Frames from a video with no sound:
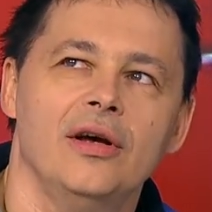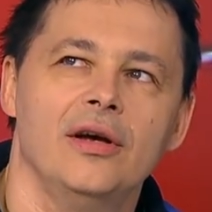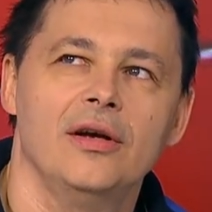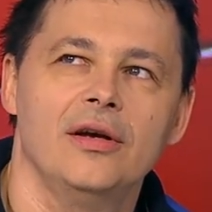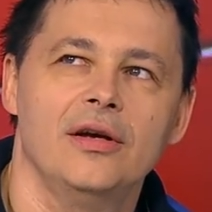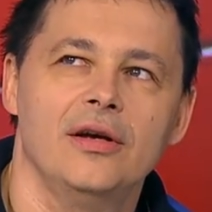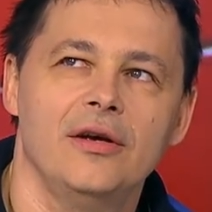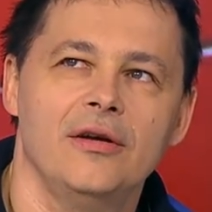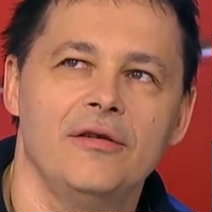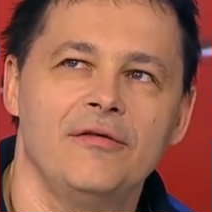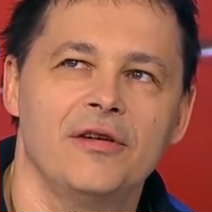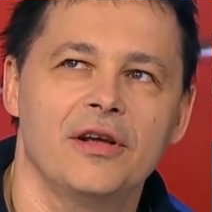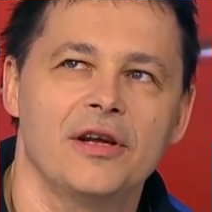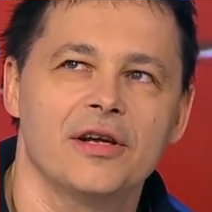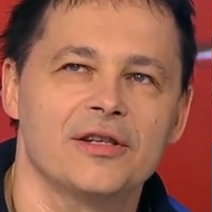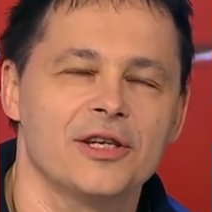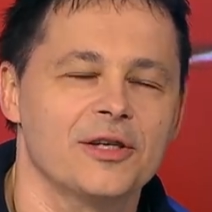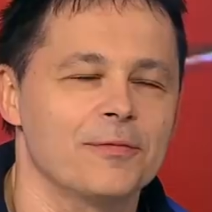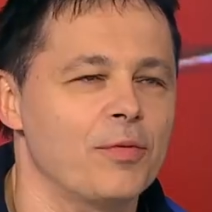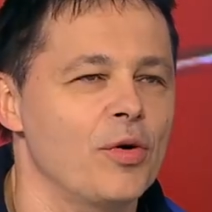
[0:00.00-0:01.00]
E,
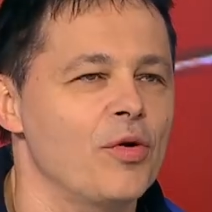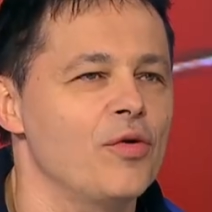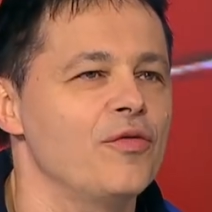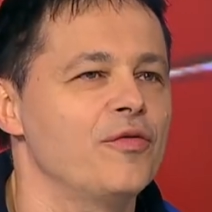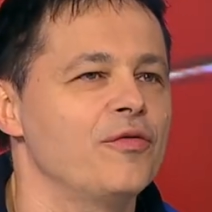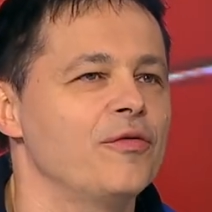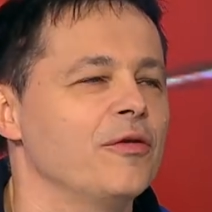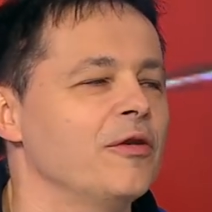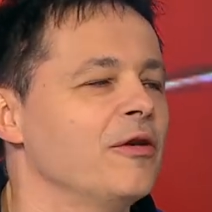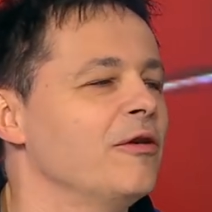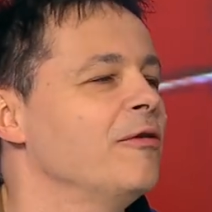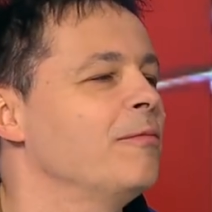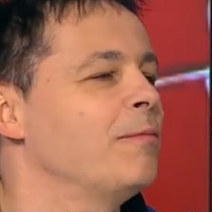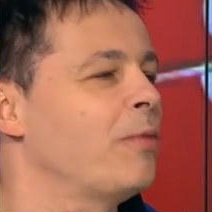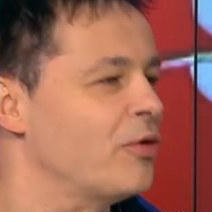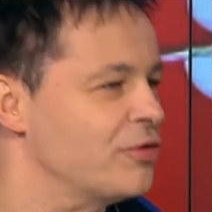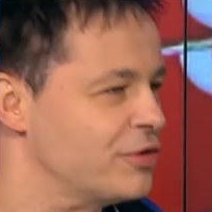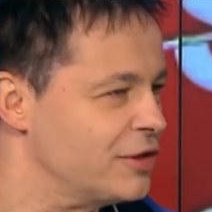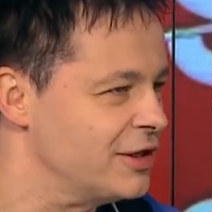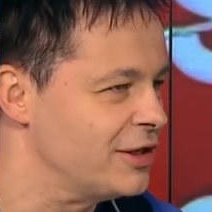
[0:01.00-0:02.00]
wiele zespołów e,
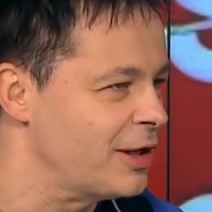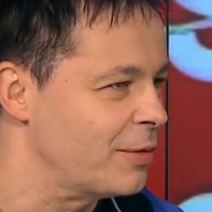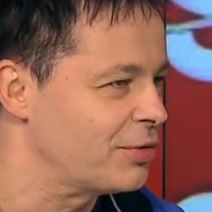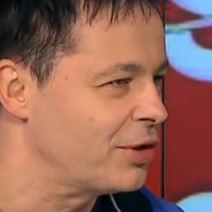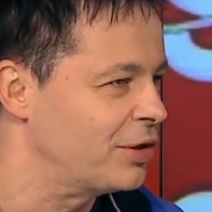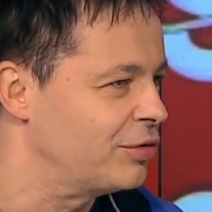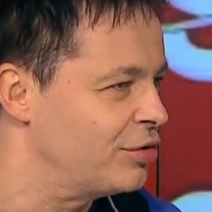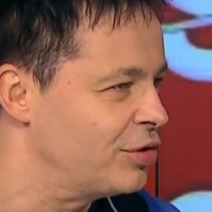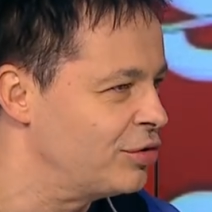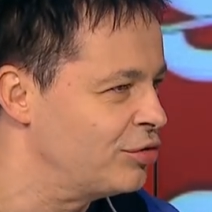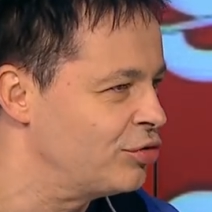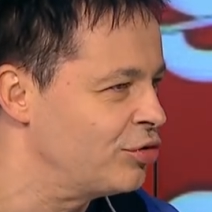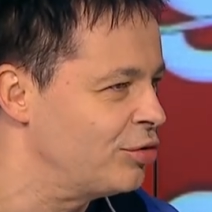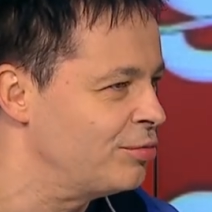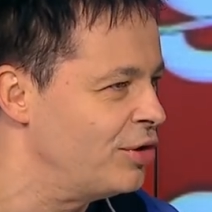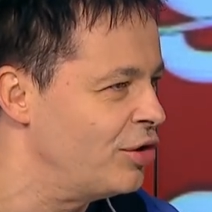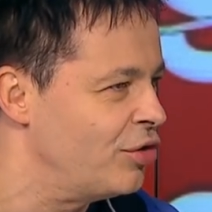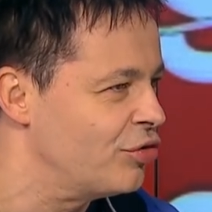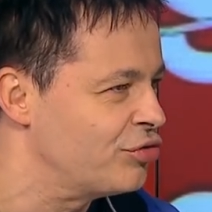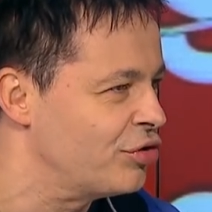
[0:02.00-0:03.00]
polskich, na przykład, które mhm.
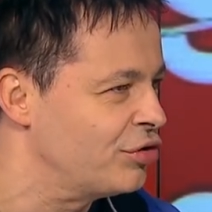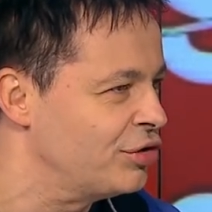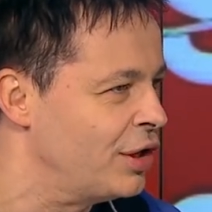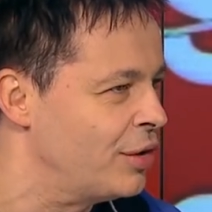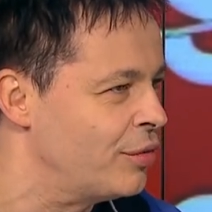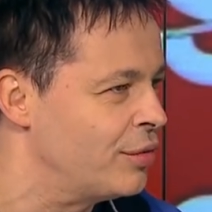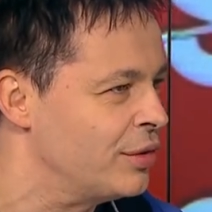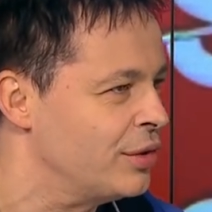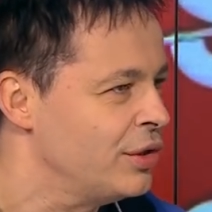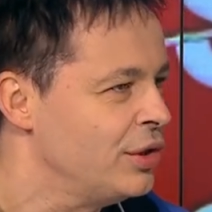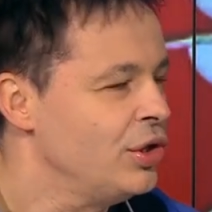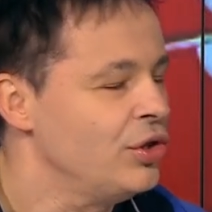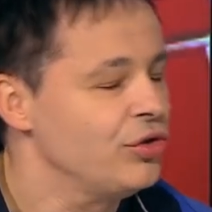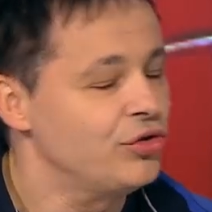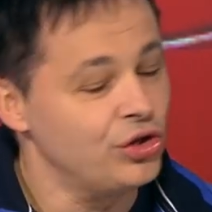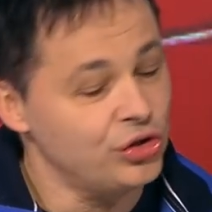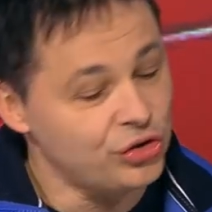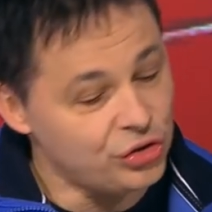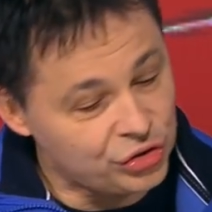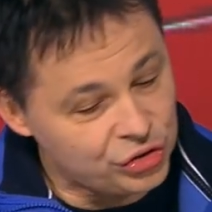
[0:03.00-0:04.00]
dużo mniej osiągnęły.
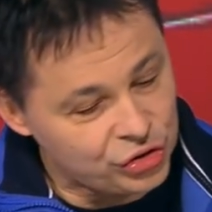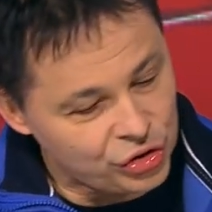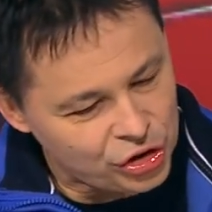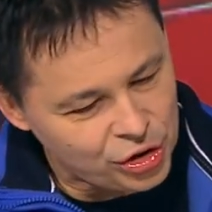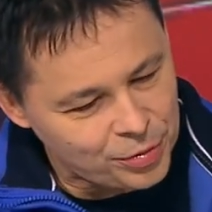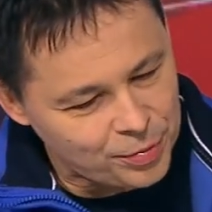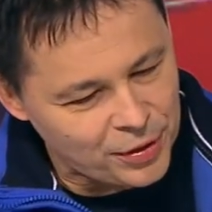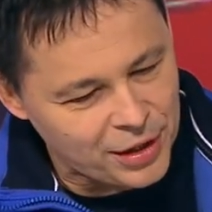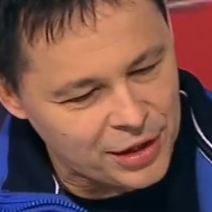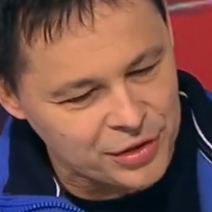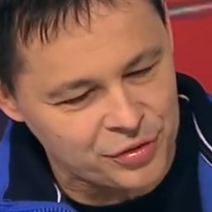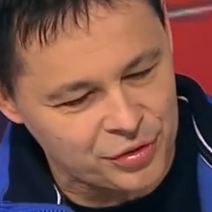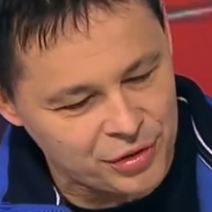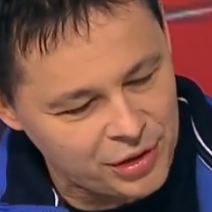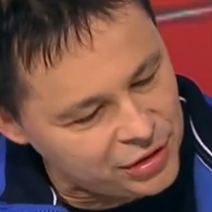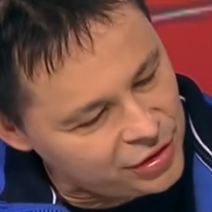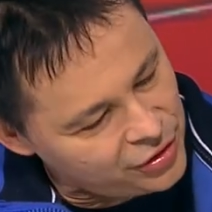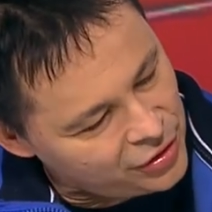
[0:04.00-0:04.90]
Mhm. Czyli co to pokazuje?